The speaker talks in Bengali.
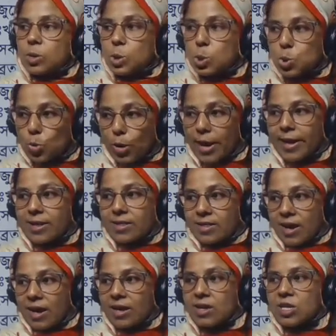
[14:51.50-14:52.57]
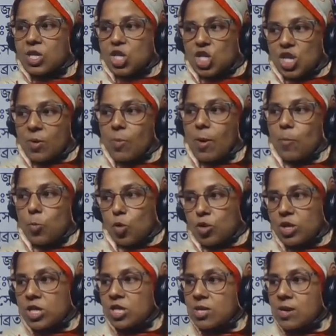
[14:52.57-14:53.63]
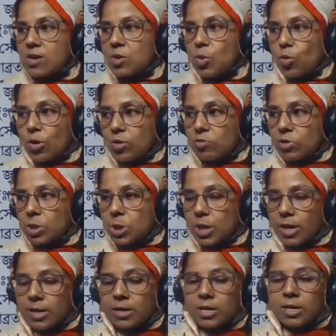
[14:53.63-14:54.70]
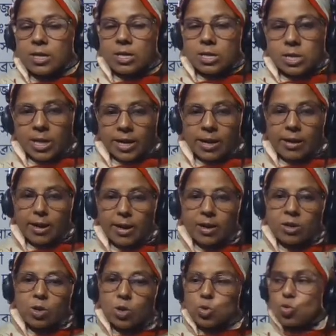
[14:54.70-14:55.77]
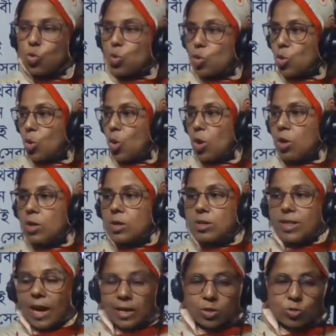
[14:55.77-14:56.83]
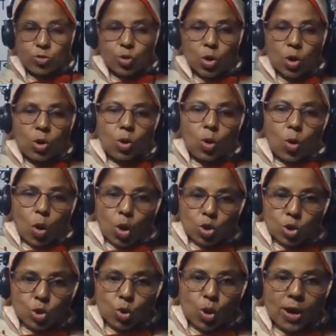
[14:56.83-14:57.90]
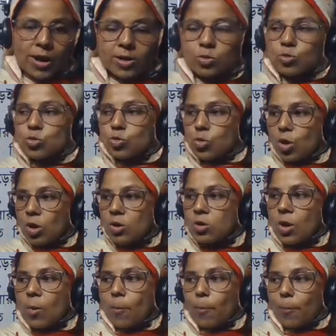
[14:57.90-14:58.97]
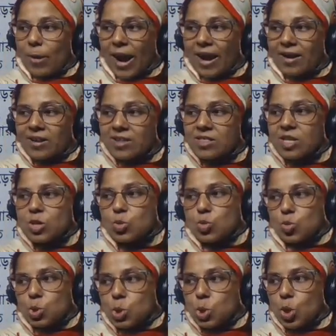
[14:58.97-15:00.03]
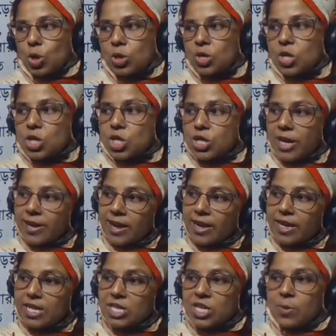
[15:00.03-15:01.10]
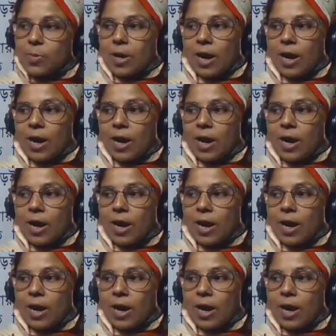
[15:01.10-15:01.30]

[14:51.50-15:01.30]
জুড়েই তার সেবা প্রতিষ্ঠান গড়ে উঠেছে যেখানে দুঃখ দারিদ্র অসহায়ত্ব প্রাকৃতিক দুর্যোগ সেখানেই সেবার